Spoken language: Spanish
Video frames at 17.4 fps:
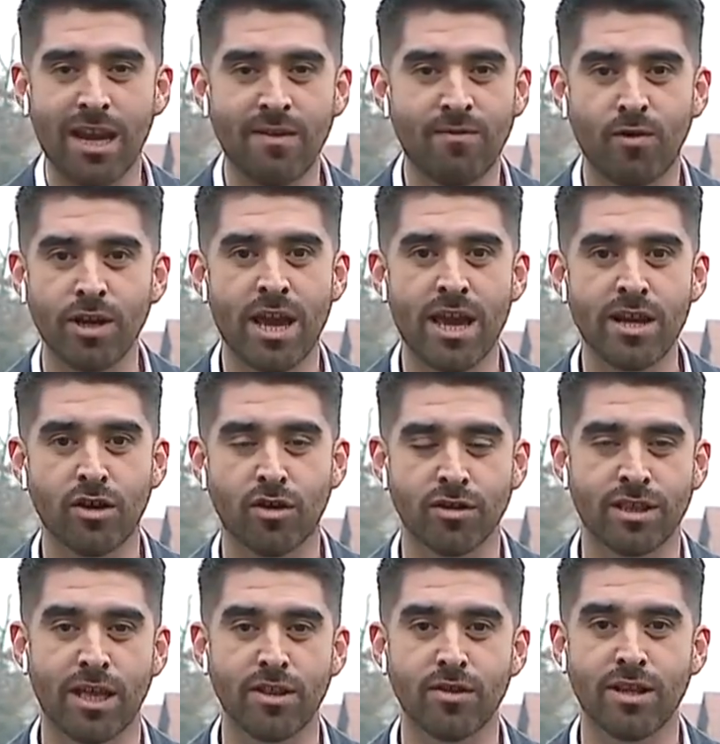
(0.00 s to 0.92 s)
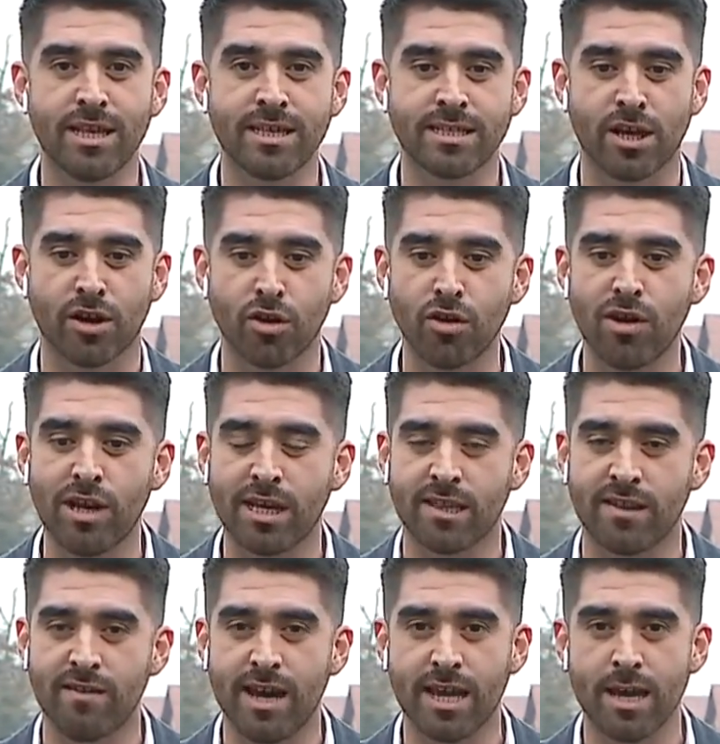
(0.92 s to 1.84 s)
ya les voy a ir contando el desarrollo de
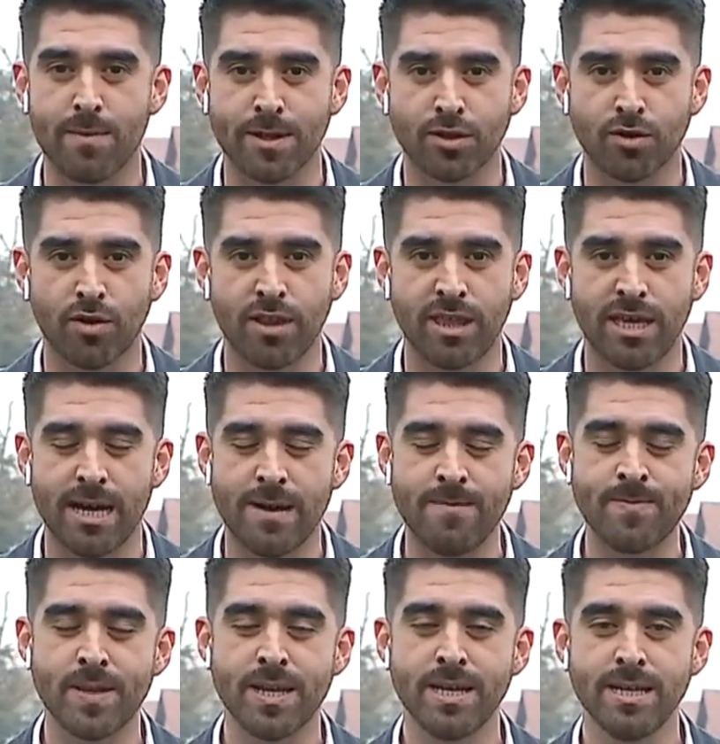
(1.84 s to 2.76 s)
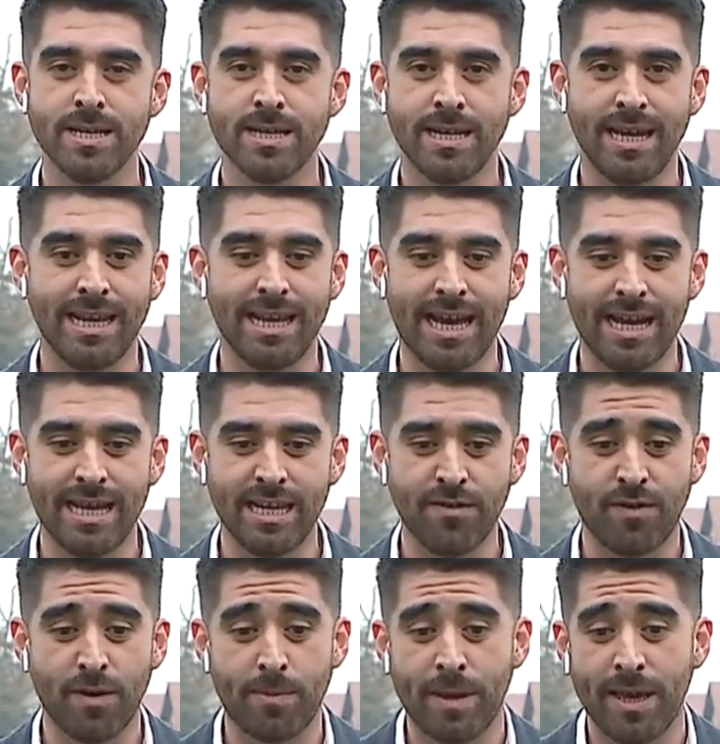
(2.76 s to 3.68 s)
la actividad que pasó hoy día en la
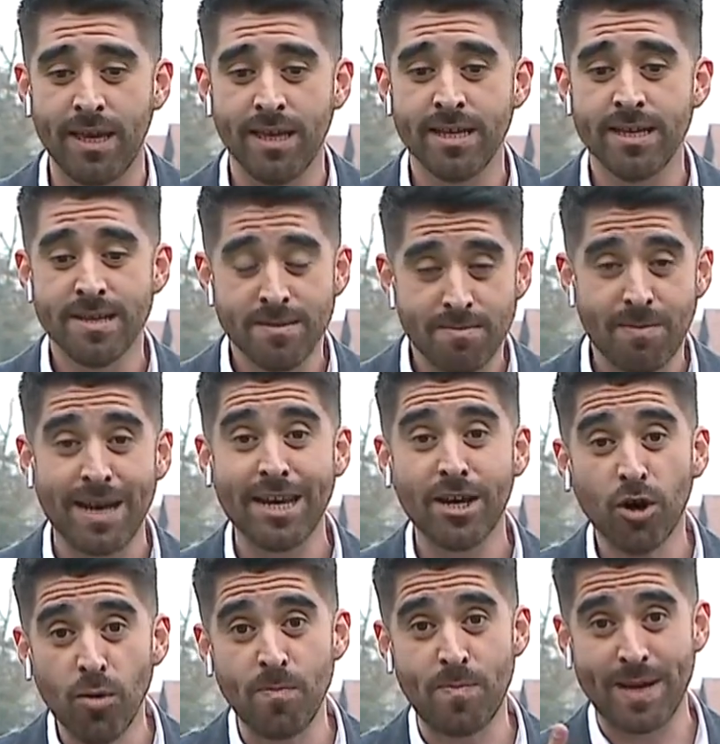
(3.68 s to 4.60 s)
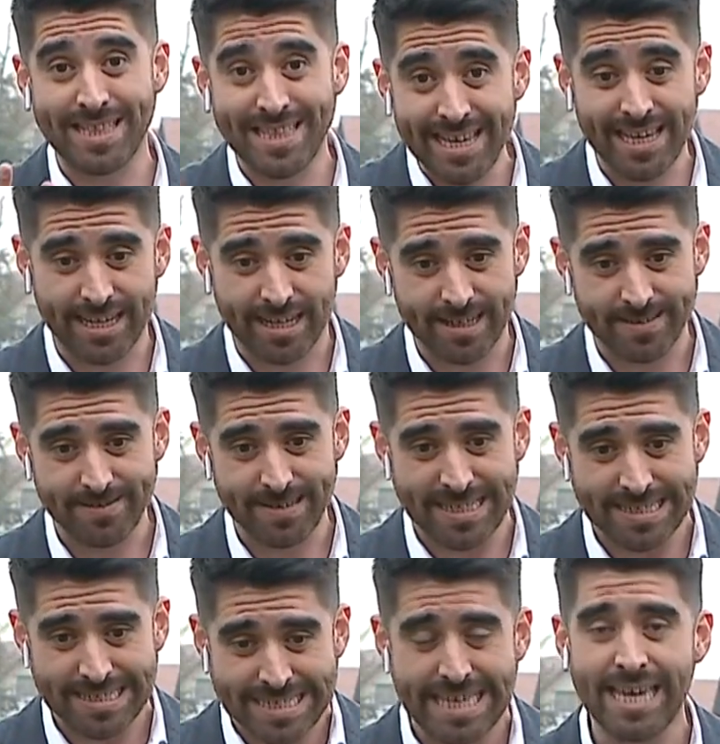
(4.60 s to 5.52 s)
NFP, van a competir,
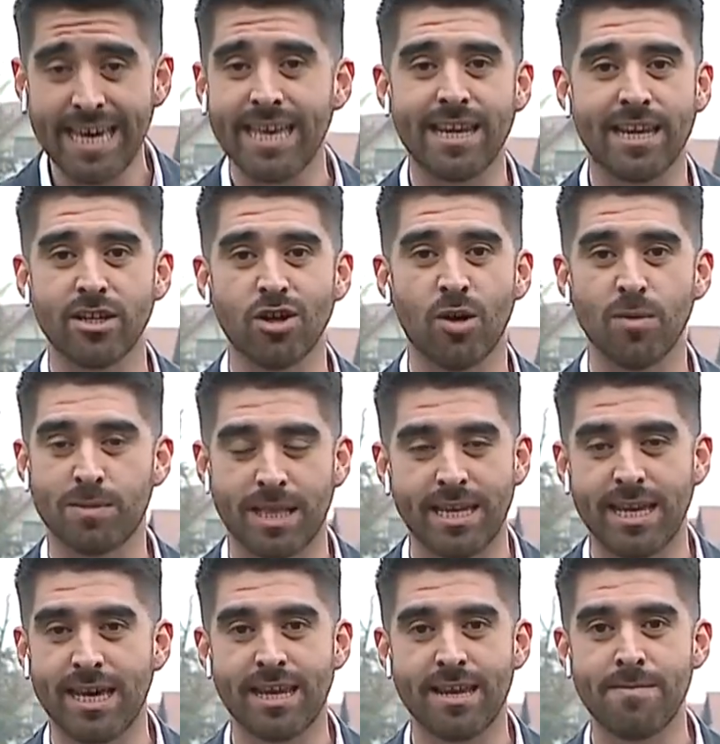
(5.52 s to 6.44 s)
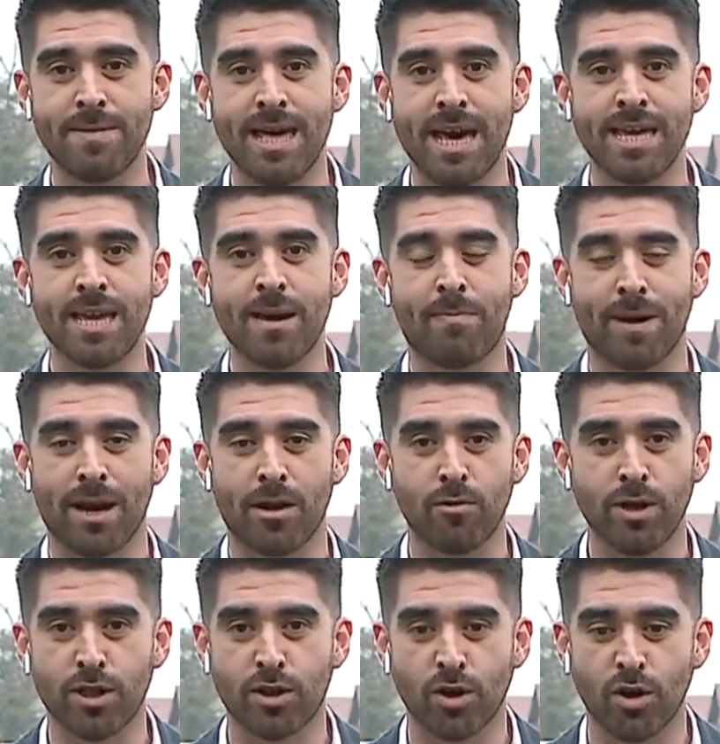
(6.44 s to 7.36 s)
eh, quieren obtener eh, medallas
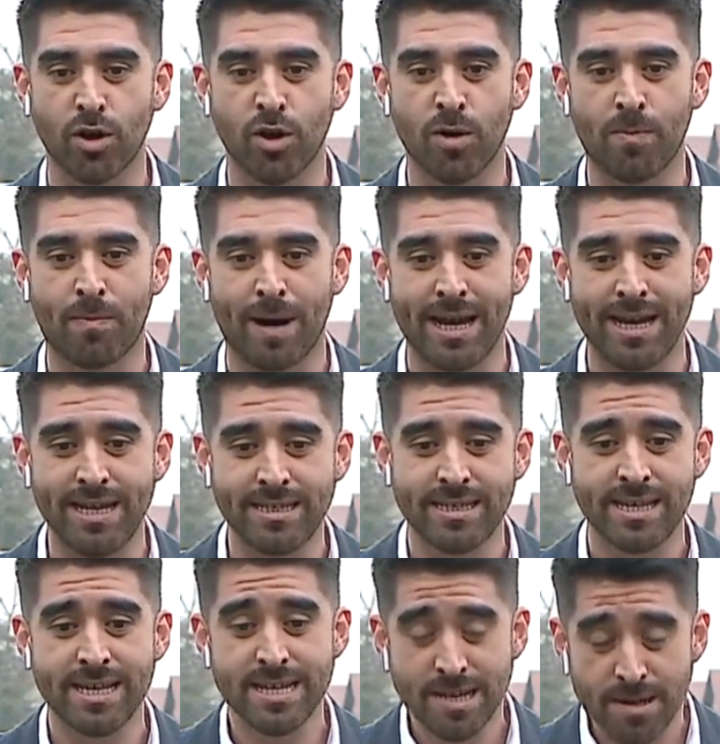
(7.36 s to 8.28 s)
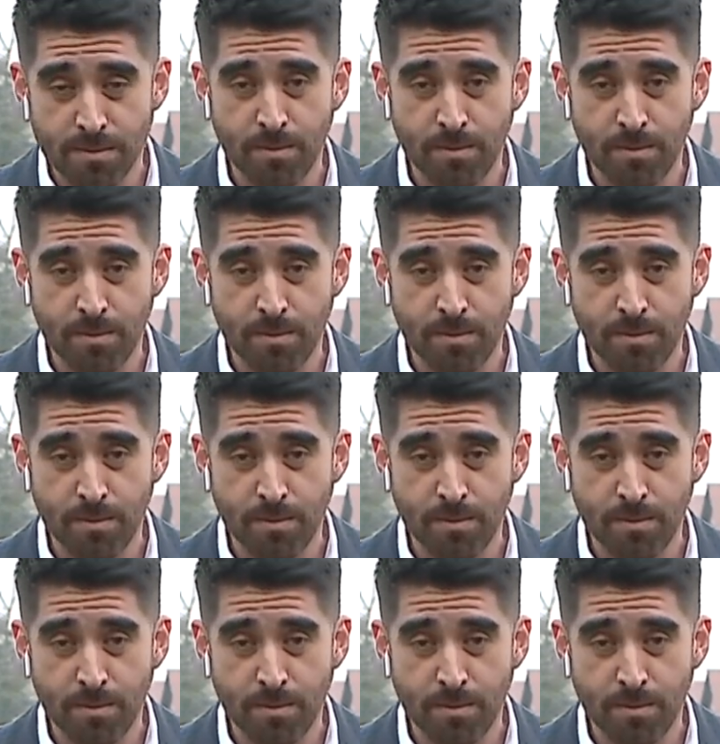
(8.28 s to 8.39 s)
para nuestro país,